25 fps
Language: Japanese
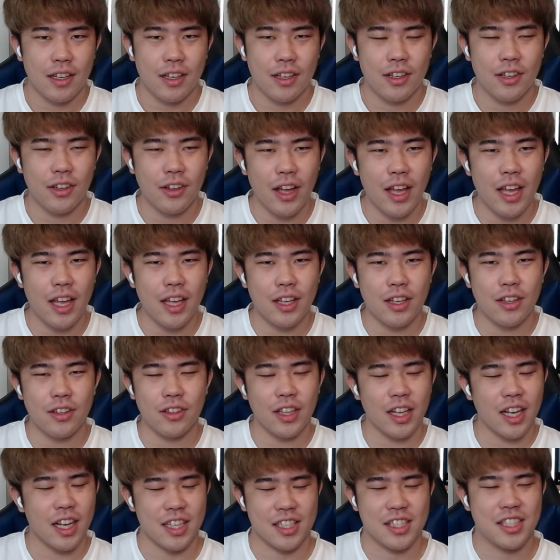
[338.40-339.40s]
クエイク、
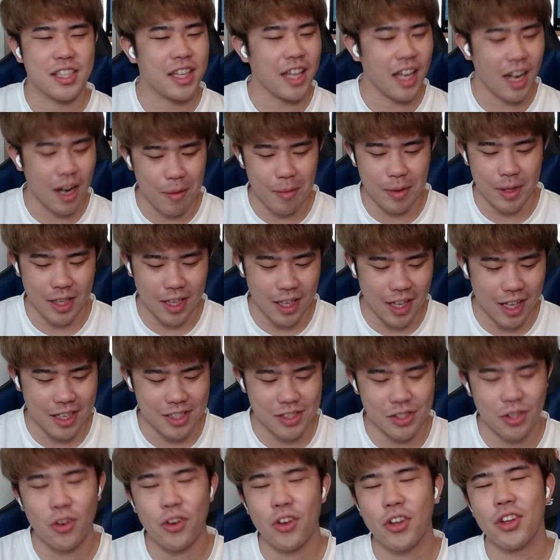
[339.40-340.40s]
なんかスキャラみたいな、なんか
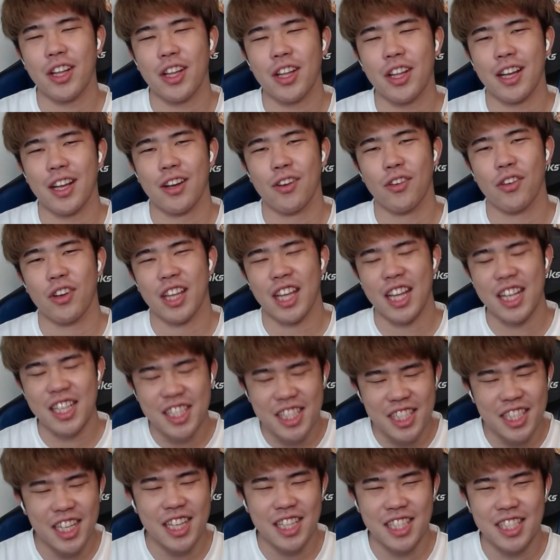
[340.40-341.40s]
そういうね、もう
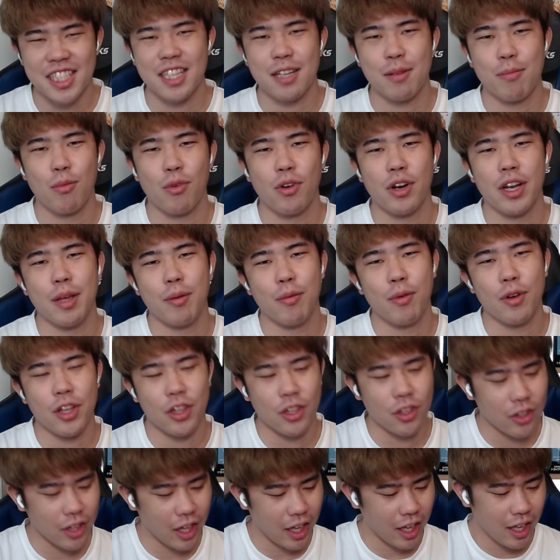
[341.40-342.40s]
ゲチゲチにモリモリ
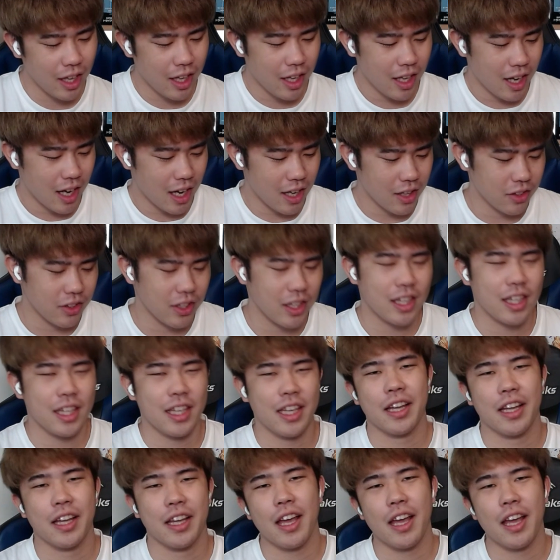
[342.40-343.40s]
のね、
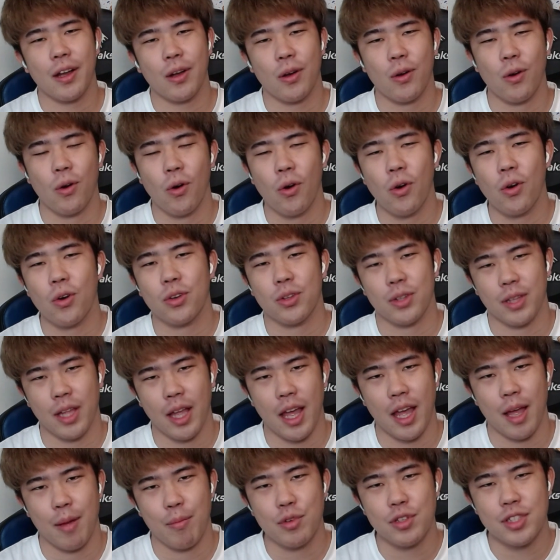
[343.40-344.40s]
デッキが結構多く
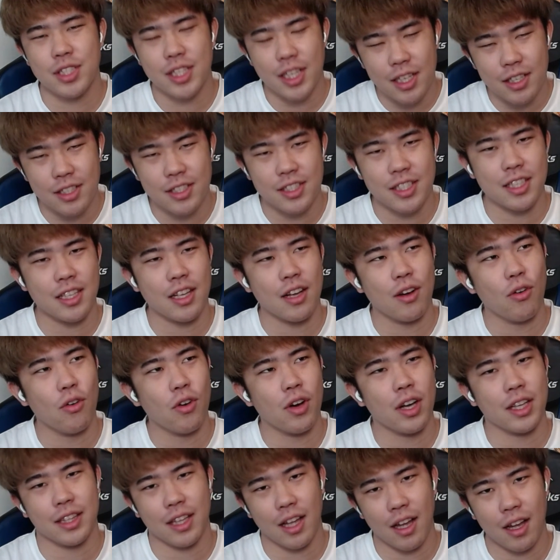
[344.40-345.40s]
て、むちゃくちゃな大
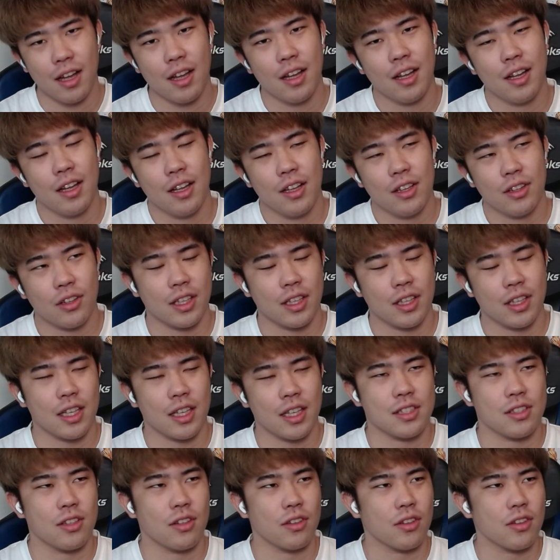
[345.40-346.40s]
型とか、なん
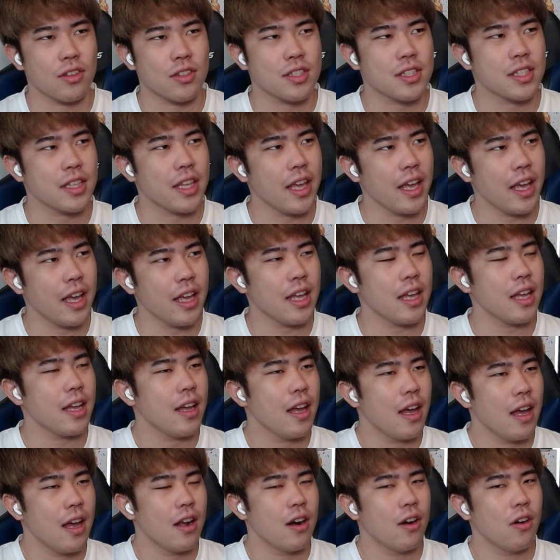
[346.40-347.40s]
かそのキョス系、
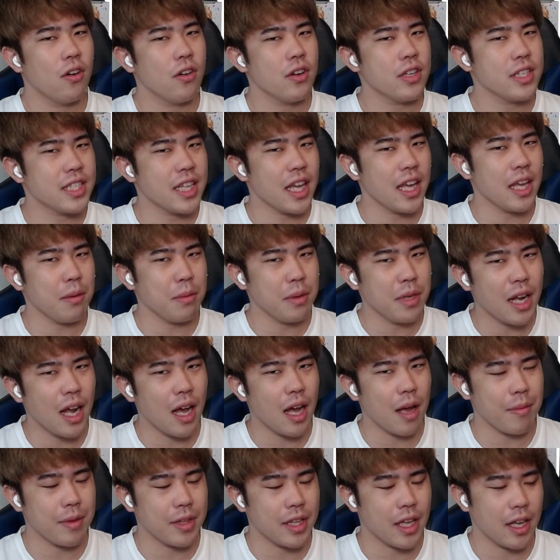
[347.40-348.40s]

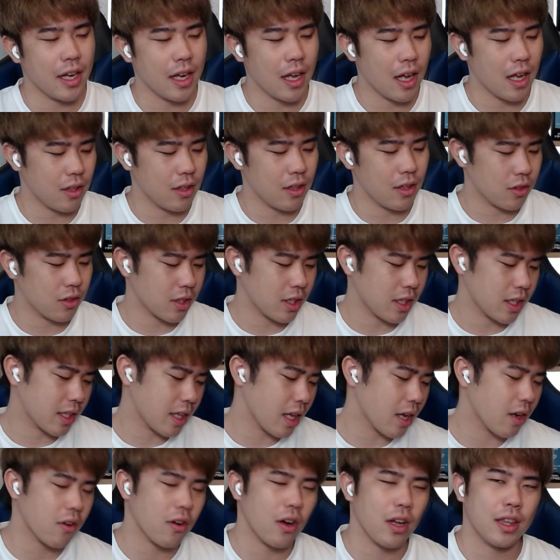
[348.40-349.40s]
ロイジャイミラーみたいなのとかが
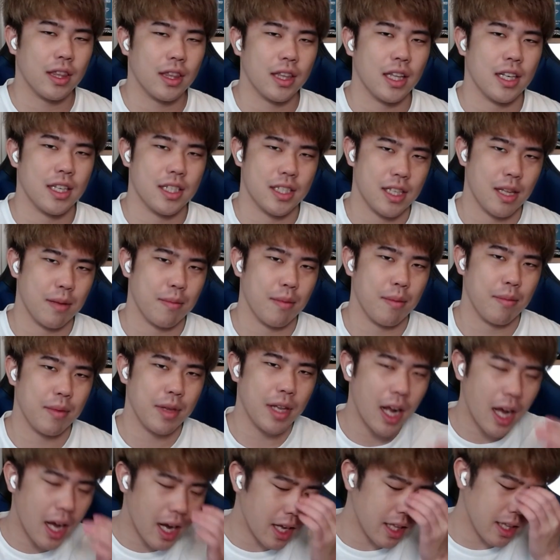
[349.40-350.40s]
結構あったりして、まあ
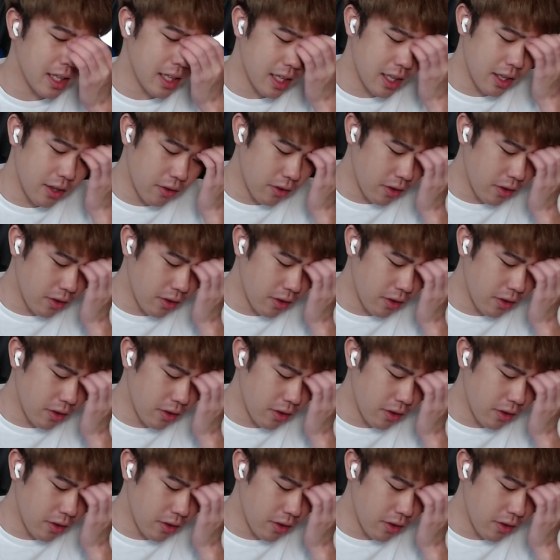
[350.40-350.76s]
ミラーがね、基